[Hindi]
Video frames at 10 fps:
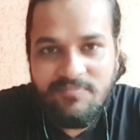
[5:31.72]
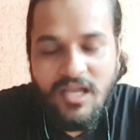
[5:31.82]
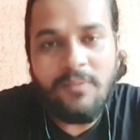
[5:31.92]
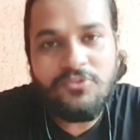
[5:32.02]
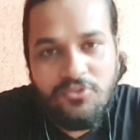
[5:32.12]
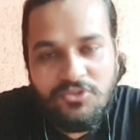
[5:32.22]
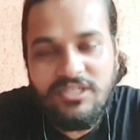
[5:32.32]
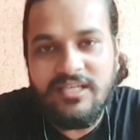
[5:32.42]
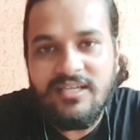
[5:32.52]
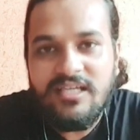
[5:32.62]
आप
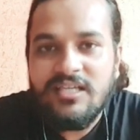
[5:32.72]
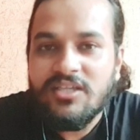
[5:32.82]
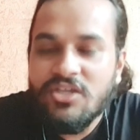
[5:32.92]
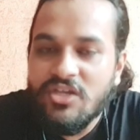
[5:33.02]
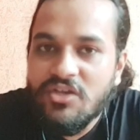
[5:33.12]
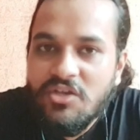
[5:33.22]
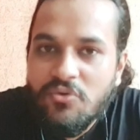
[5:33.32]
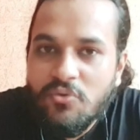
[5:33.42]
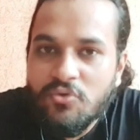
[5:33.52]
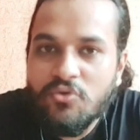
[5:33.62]
सोचिए कि
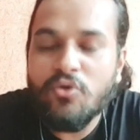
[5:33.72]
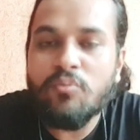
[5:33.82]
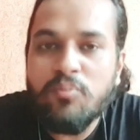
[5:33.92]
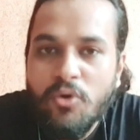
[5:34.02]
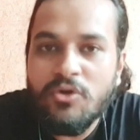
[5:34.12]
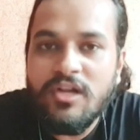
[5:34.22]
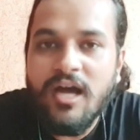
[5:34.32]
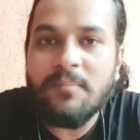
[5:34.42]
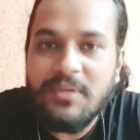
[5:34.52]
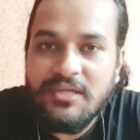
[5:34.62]
उनको
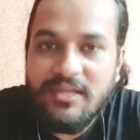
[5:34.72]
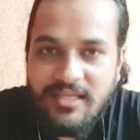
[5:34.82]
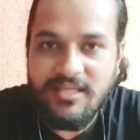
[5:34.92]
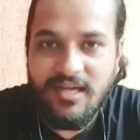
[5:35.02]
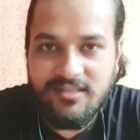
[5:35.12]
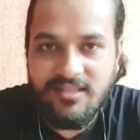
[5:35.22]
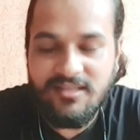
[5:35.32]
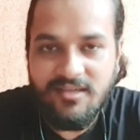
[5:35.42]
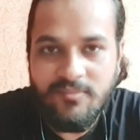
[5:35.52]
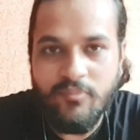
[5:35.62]
बोलना भी नहीं आता
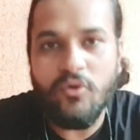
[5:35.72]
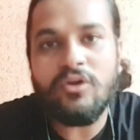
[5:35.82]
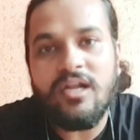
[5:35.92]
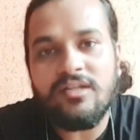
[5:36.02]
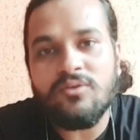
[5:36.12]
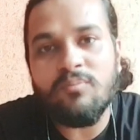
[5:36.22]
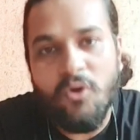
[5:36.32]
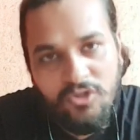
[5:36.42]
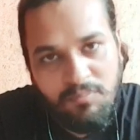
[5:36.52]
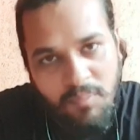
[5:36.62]
था बोलना तो
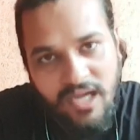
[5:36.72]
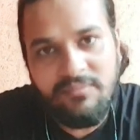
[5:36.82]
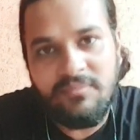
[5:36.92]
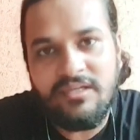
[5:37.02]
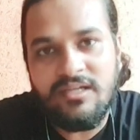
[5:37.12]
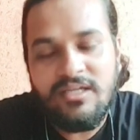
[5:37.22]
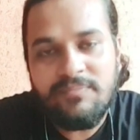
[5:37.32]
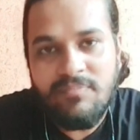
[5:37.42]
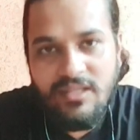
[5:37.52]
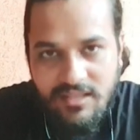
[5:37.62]
बहुत बाद
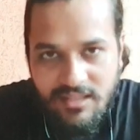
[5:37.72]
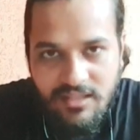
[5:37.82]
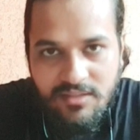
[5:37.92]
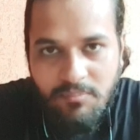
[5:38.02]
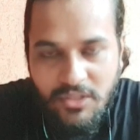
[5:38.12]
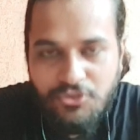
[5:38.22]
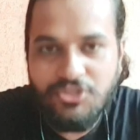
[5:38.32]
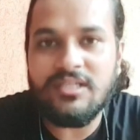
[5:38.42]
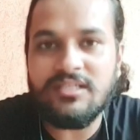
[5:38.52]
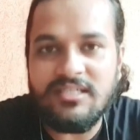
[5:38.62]
में
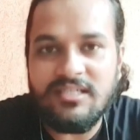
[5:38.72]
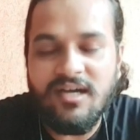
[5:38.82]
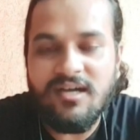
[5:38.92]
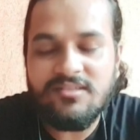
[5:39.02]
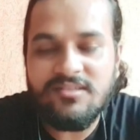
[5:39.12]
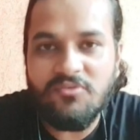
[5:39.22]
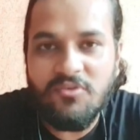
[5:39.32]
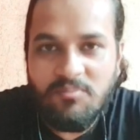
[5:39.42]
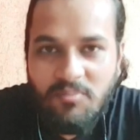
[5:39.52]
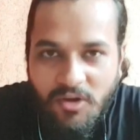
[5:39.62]
मनुष्य ने सीखा जब
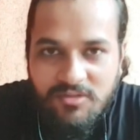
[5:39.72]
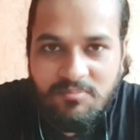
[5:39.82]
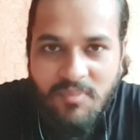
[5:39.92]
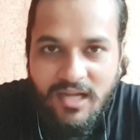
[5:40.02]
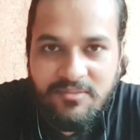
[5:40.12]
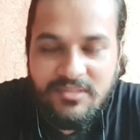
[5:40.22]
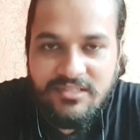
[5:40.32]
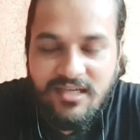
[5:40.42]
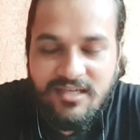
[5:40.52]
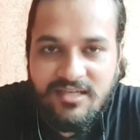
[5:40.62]
वो बहुत बाद में
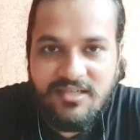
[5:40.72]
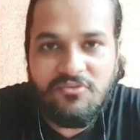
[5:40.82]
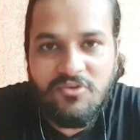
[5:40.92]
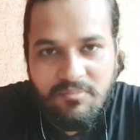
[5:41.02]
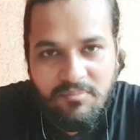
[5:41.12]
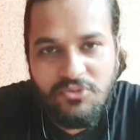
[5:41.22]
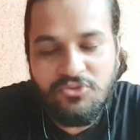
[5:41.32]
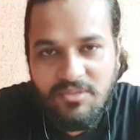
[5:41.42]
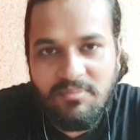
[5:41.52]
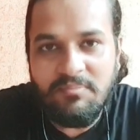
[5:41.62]
जा कर के वो एक
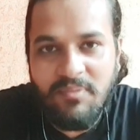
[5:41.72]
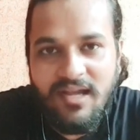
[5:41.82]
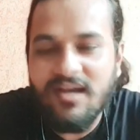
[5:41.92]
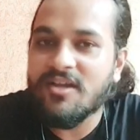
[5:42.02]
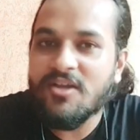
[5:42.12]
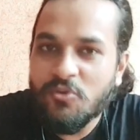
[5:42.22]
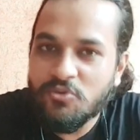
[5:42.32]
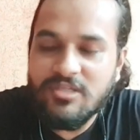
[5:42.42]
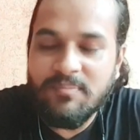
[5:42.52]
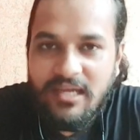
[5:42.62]
मनुष्य बन पाया
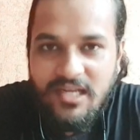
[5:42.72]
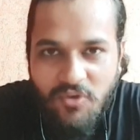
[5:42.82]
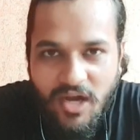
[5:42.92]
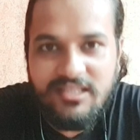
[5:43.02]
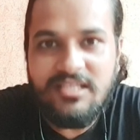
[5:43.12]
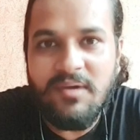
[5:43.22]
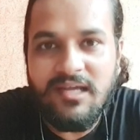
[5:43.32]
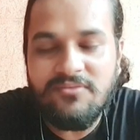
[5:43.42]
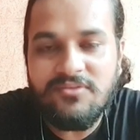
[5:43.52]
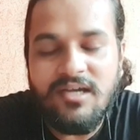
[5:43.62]
उससे पहले वो आदि
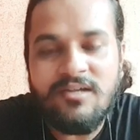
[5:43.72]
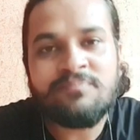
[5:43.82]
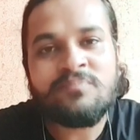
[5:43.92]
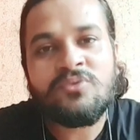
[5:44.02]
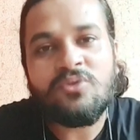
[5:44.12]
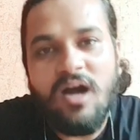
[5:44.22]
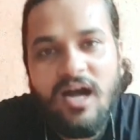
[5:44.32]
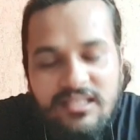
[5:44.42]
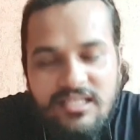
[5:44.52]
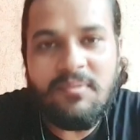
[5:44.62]
मानव था तो
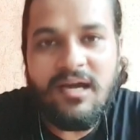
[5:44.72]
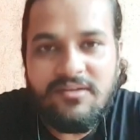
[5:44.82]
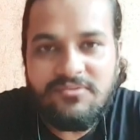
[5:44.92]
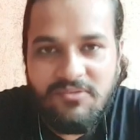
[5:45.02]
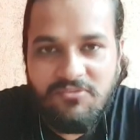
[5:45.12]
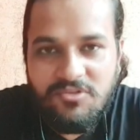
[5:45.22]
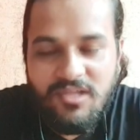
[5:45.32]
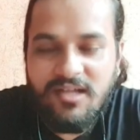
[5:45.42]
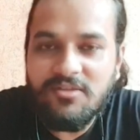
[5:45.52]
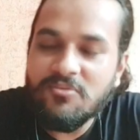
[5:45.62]
आदि मानव जब वो
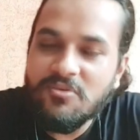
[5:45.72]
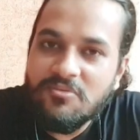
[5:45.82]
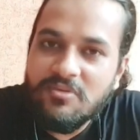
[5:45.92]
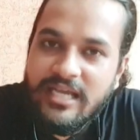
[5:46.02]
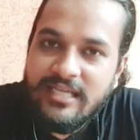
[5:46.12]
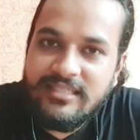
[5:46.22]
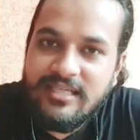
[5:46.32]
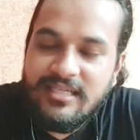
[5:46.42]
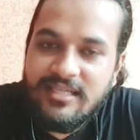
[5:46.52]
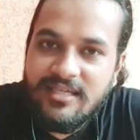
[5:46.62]
था तो वो ऐसे
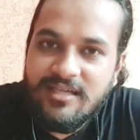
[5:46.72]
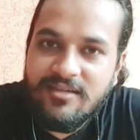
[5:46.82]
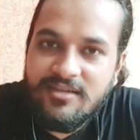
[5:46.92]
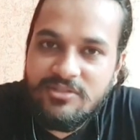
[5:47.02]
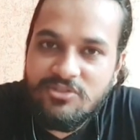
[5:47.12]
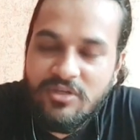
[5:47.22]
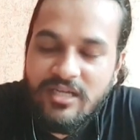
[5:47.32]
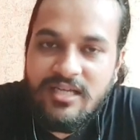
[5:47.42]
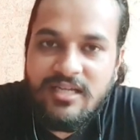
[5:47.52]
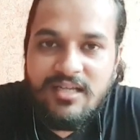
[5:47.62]
ही जो है